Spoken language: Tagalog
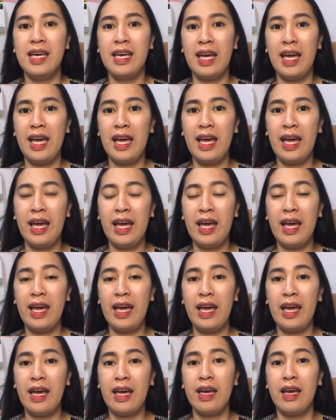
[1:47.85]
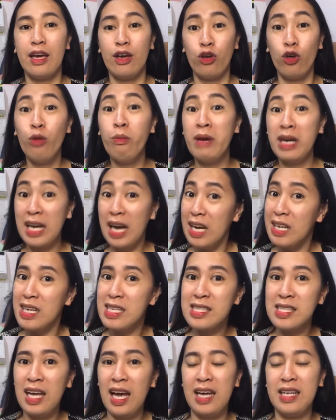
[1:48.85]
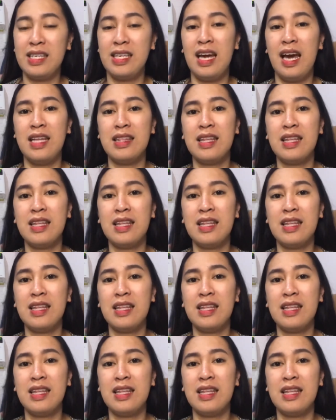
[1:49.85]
eh, gumagana sa kanya.